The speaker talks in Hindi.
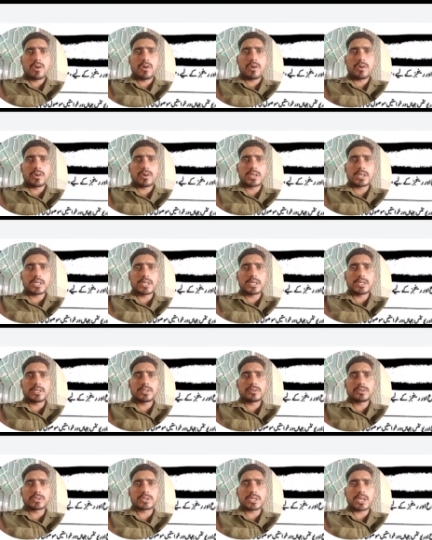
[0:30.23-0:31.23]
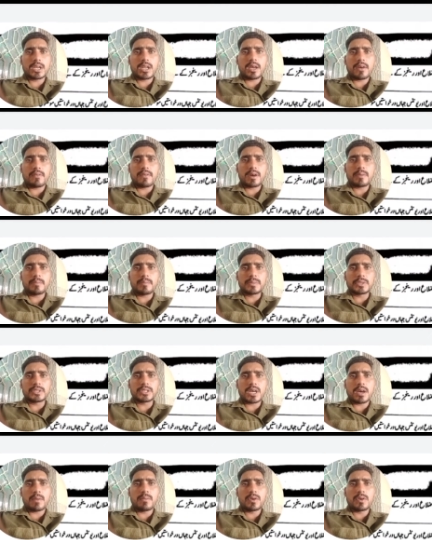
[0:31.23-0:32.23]
और उसके अलावा
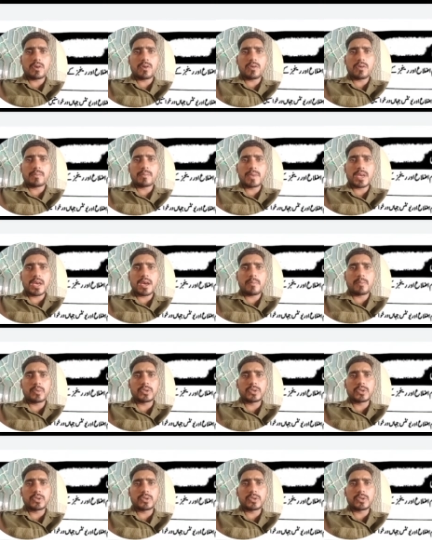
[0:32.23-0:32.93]
पंजाब लाहौर में है